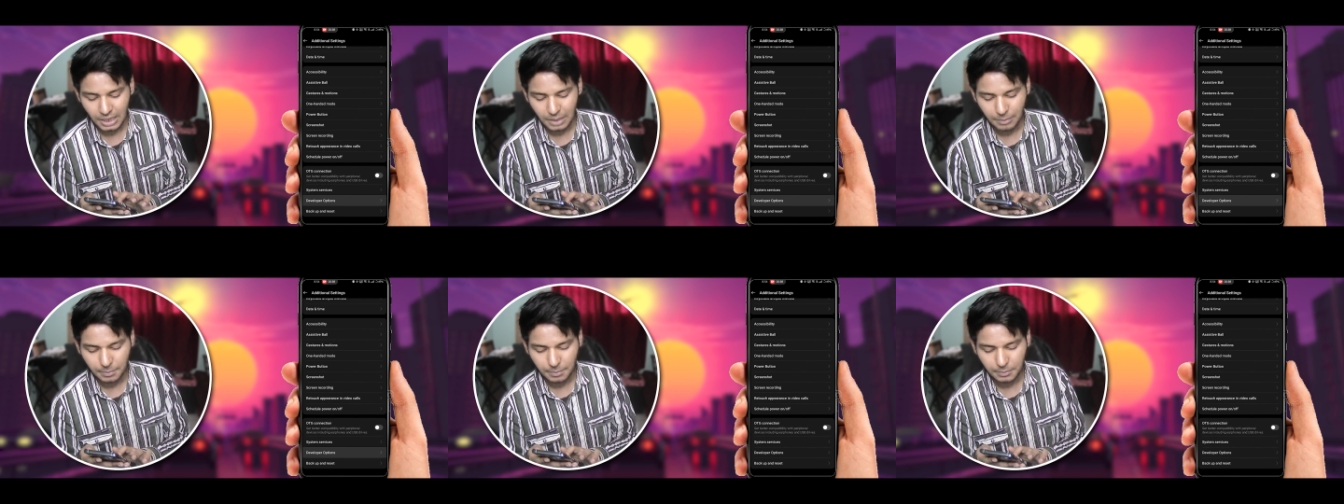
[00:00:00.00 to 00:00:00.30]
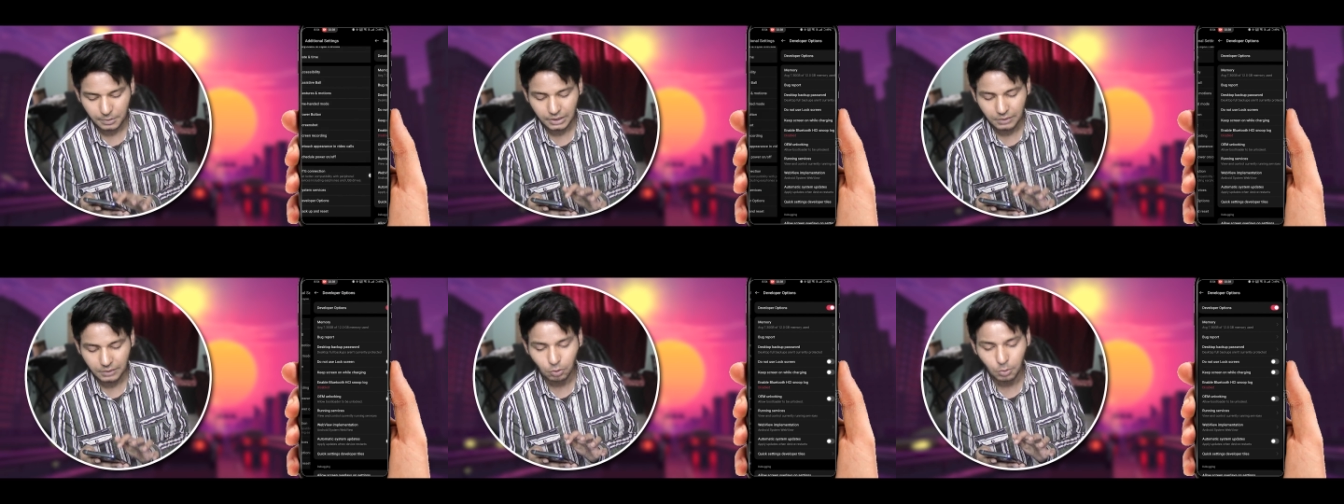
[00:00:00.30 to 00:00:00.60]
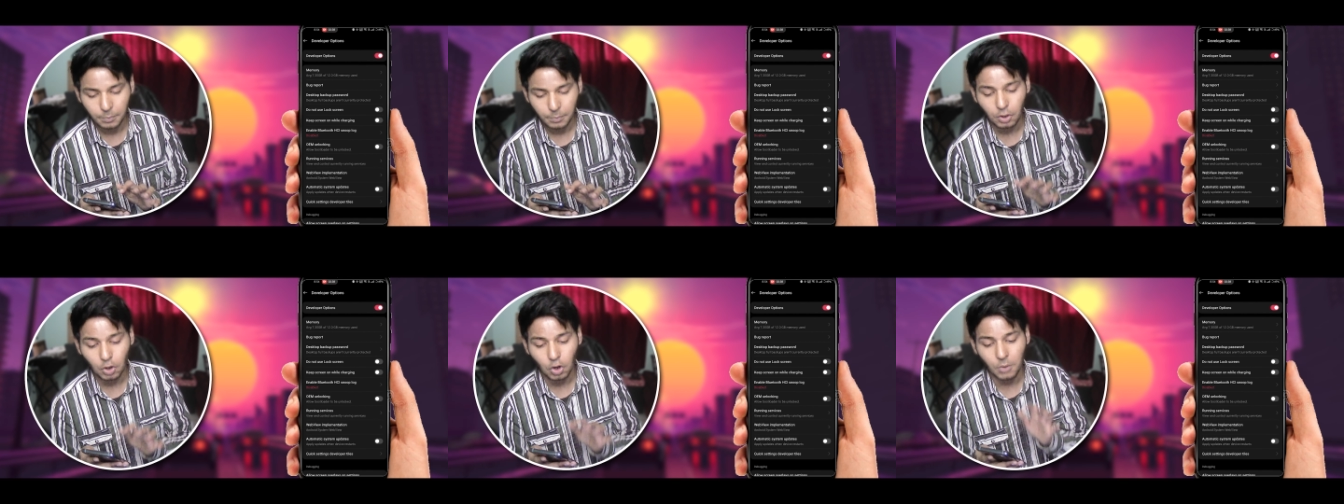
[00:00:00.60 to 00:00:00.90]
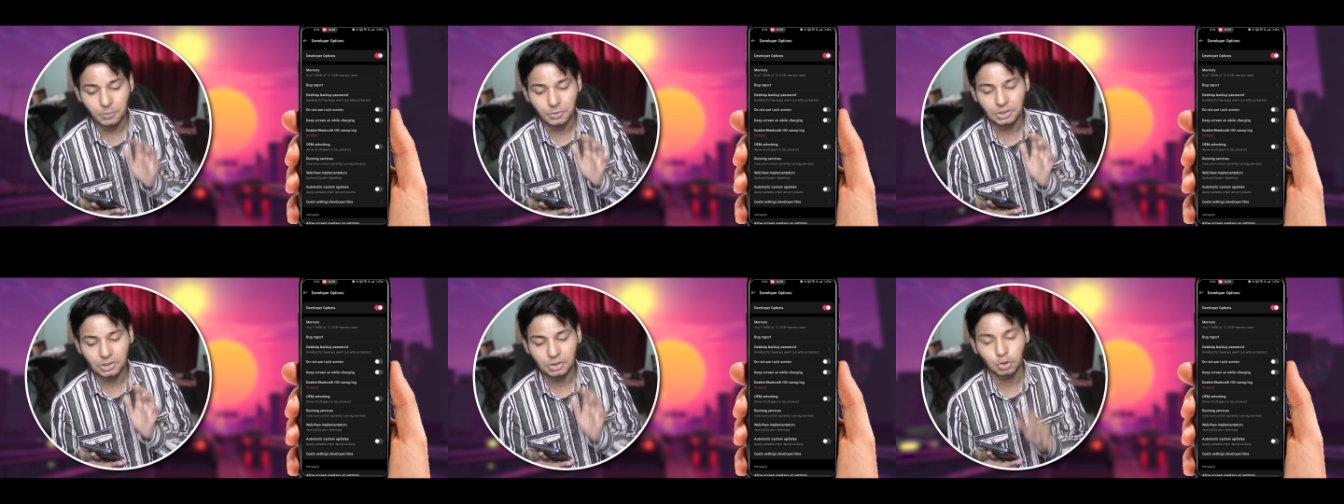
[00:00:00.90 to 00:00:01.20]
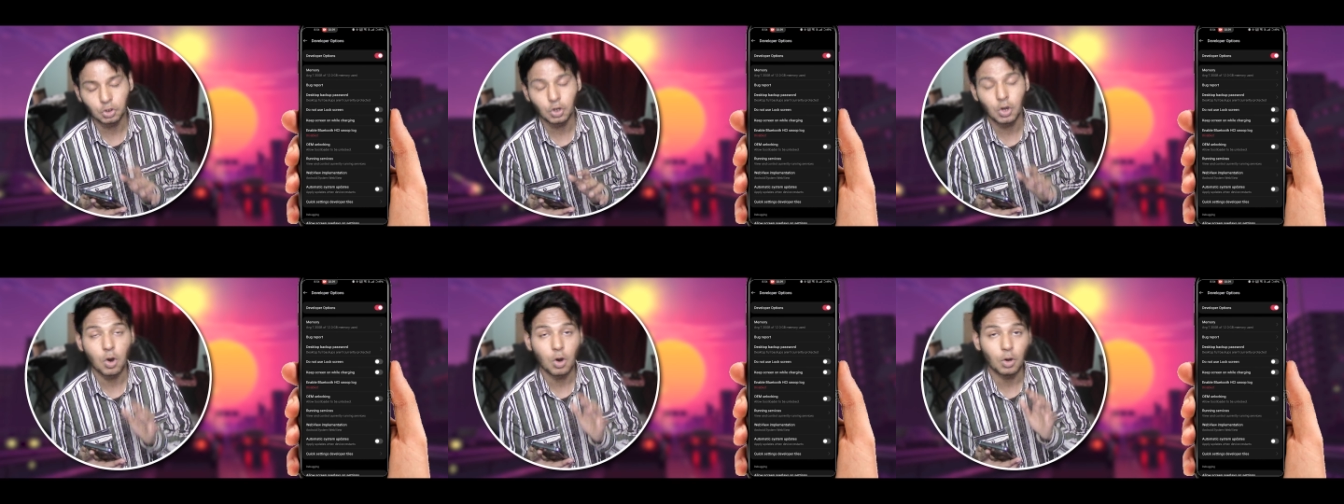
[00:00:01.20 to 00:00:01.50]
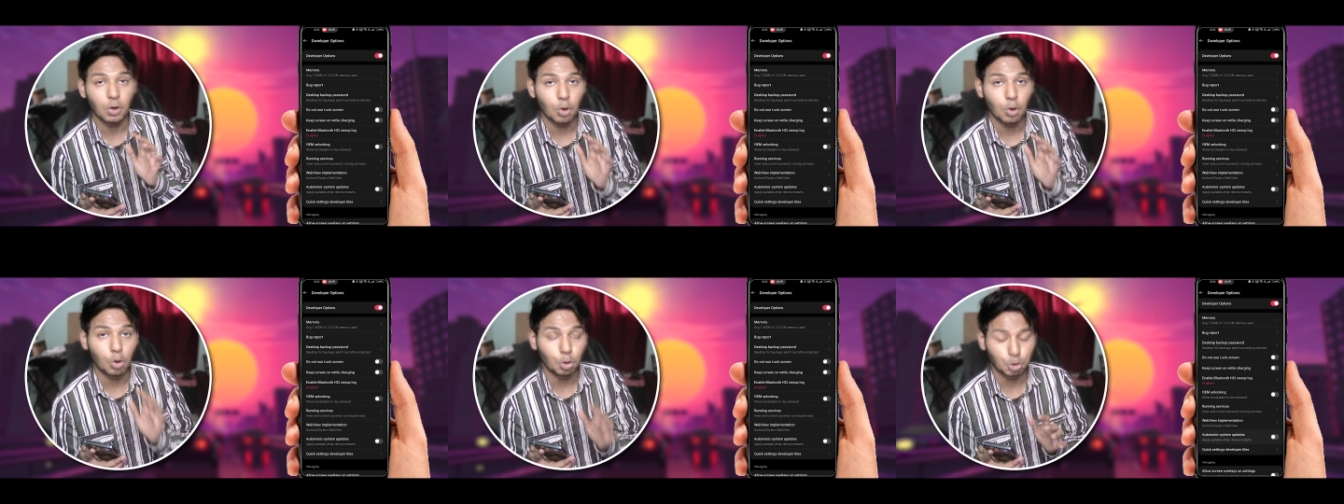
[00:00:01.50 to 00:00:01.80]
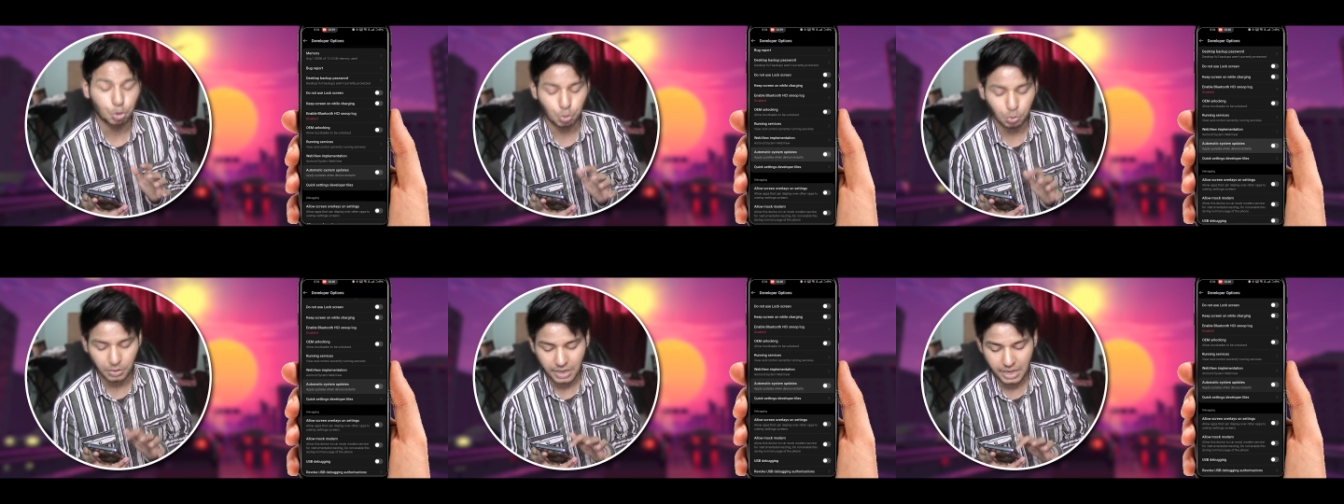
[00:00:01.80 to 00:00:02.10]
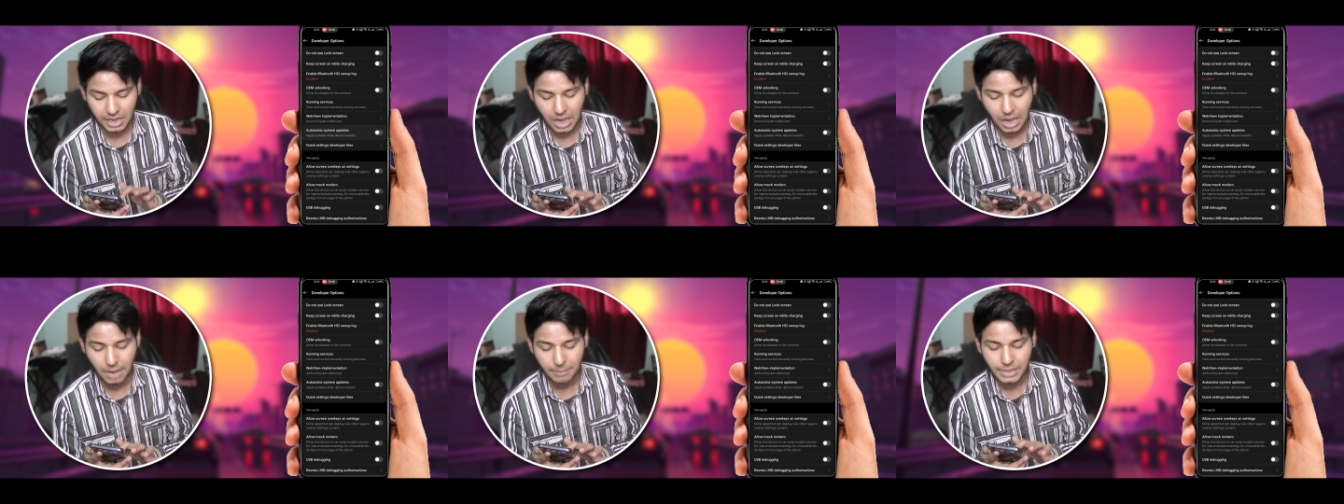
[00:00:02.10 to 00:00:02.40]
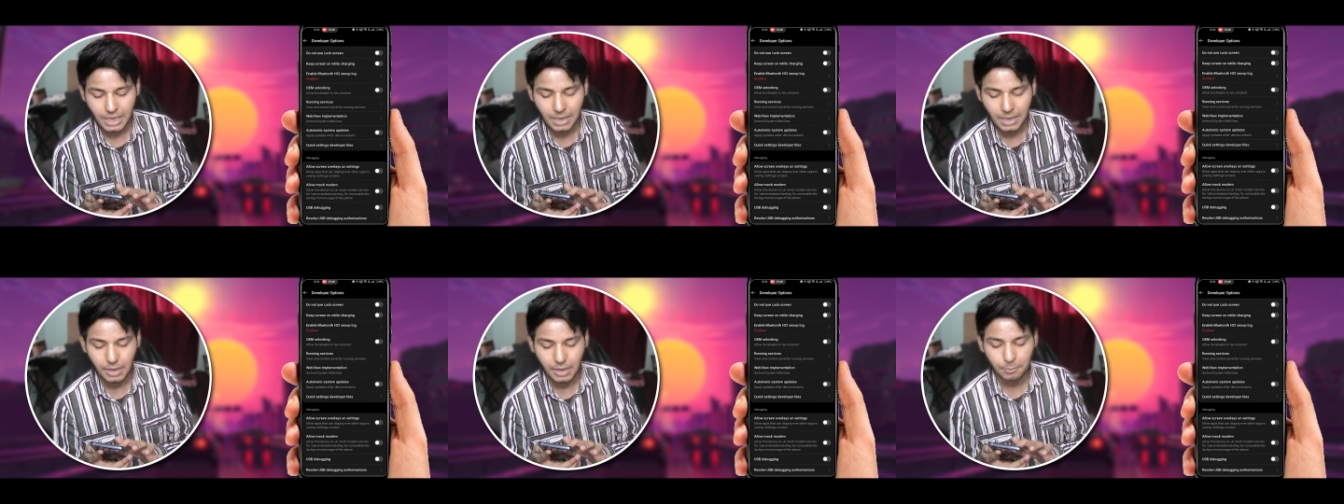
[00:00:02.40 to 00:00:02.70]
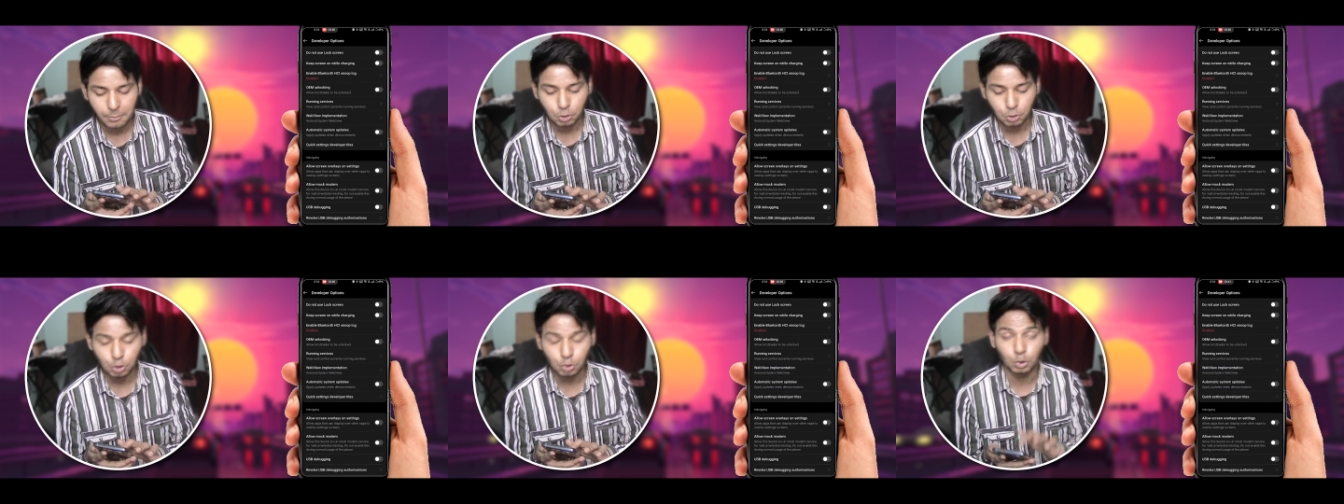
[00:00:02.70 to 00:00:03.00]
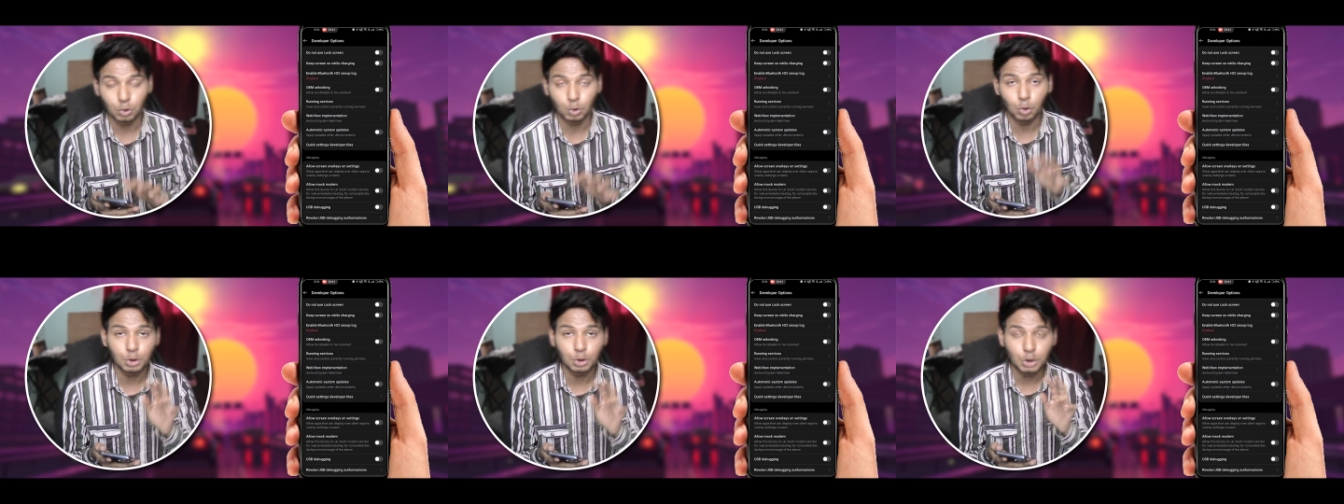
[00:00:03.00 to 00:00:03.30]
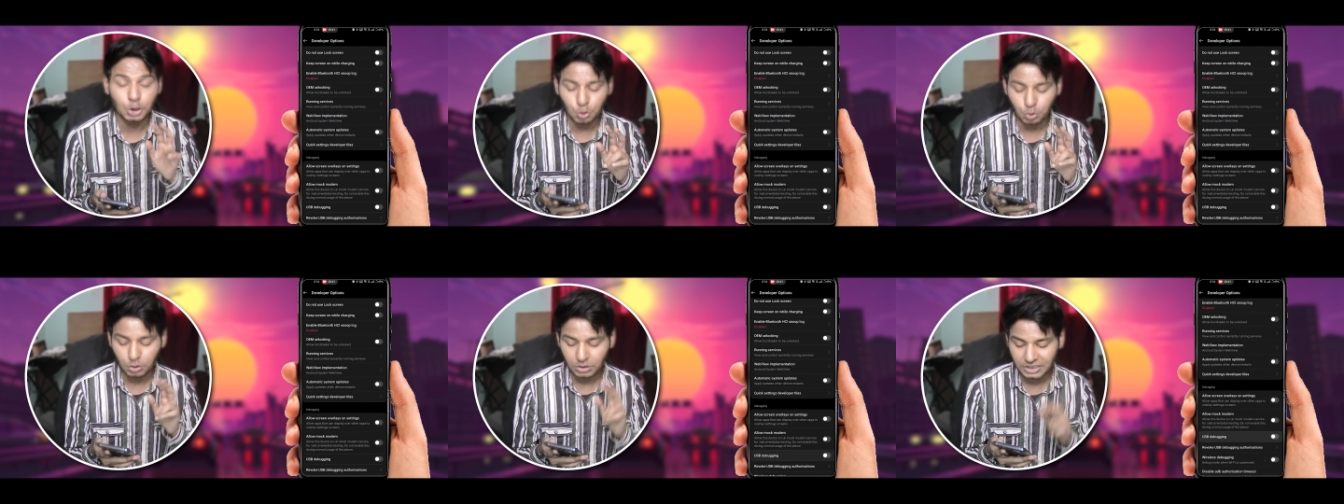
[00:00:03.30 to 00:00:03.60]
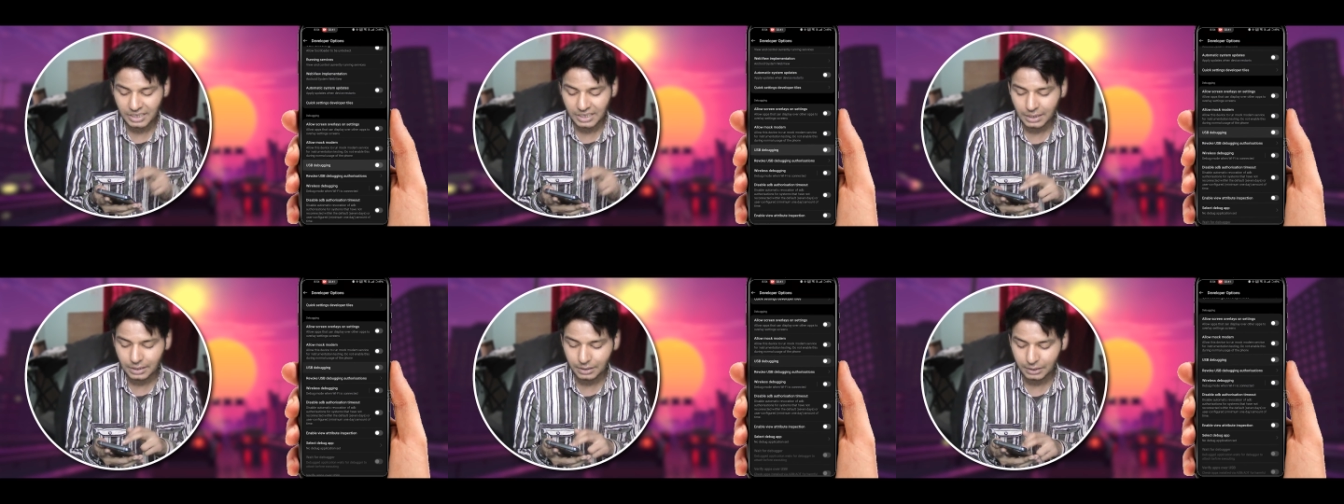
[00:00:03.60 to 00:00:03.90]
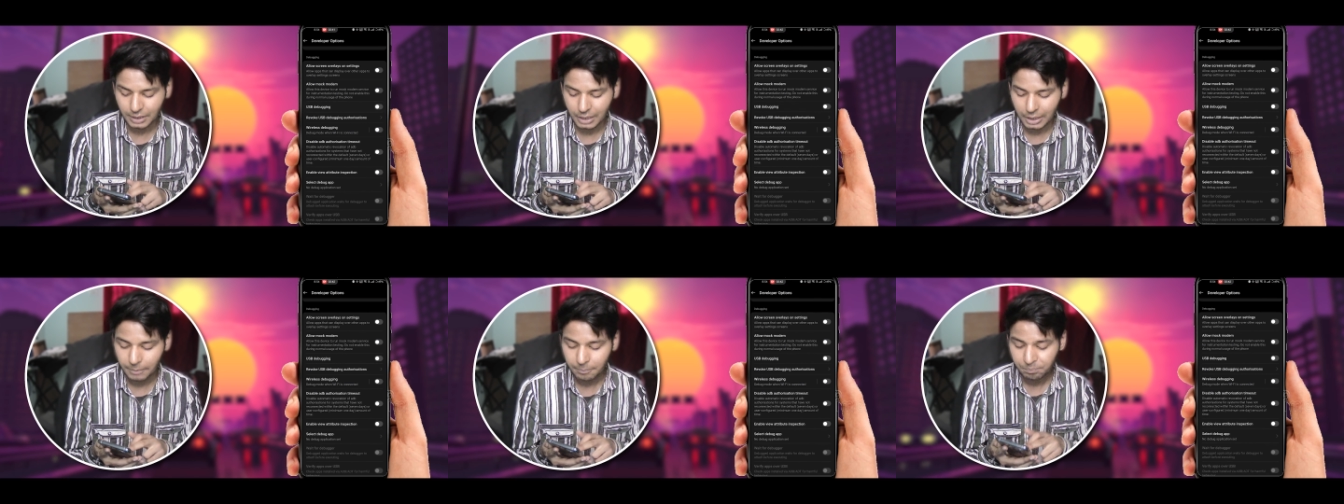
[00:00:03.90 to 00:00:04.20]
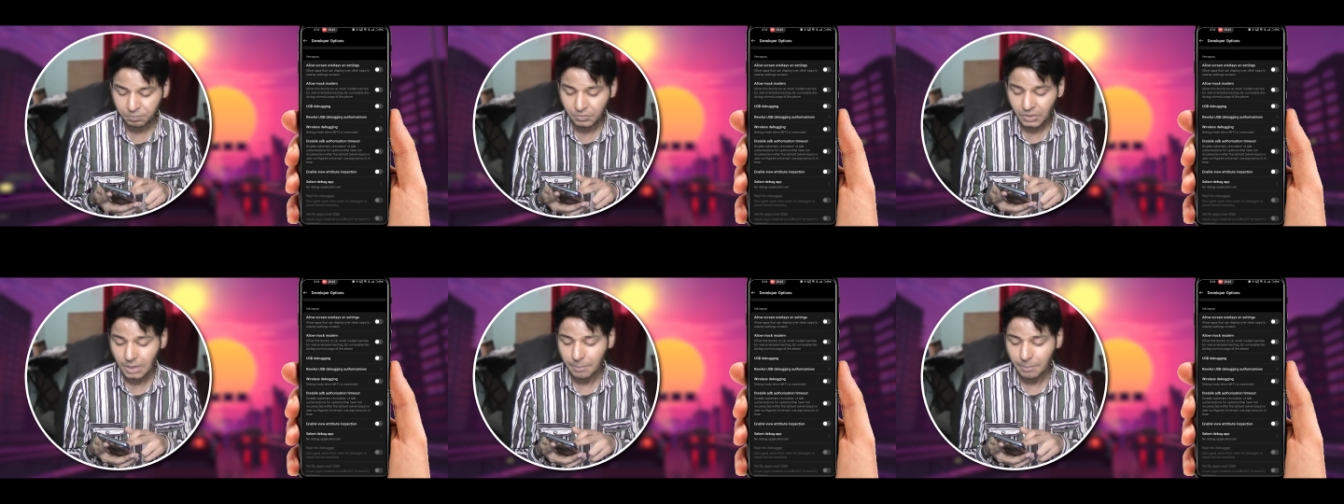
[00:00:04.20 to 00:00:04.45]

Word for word: यहाँ पे आपका डेवलपर ऑप्शन जो है ऑन हो चुका है अब यहाँ पे आपको जो दो चीज़ों का ध्यान रखना है